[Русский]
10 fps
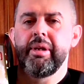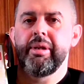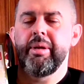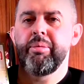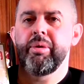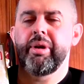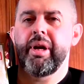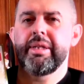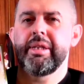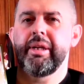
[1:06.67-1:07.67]
Набор
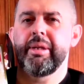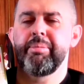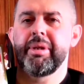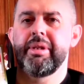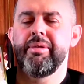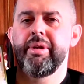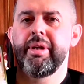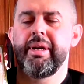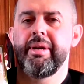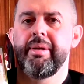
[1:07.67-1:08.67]
красок от
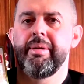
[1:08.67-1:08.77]
Пацифика.